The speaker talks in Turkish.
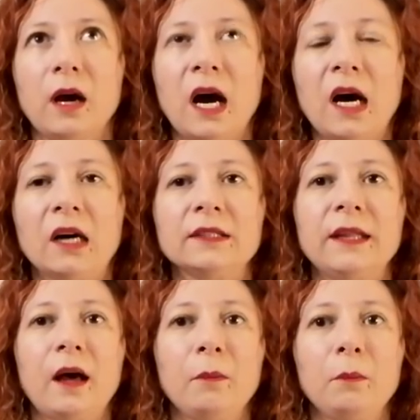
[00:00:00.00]

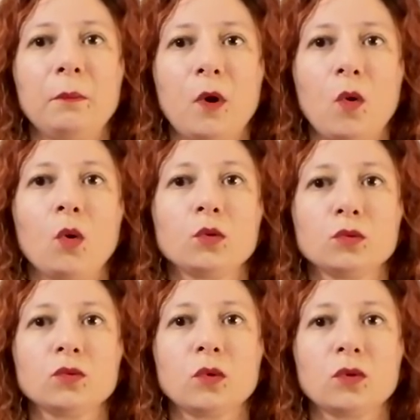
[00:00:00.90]
Adem
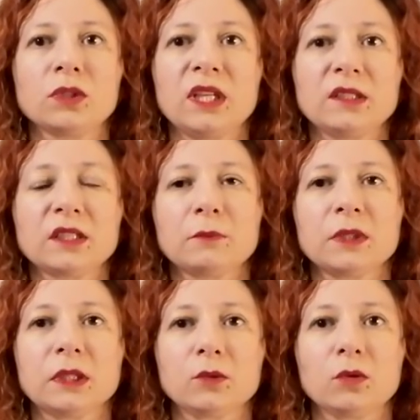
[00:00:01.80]
oğlunun ortaya
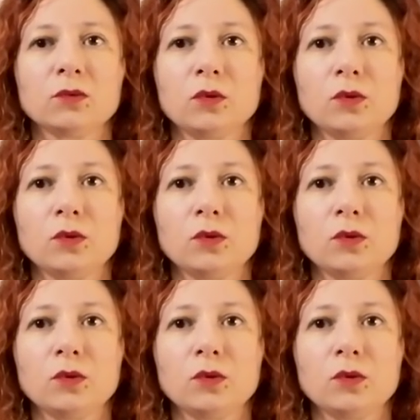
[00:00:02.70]
çıkmadan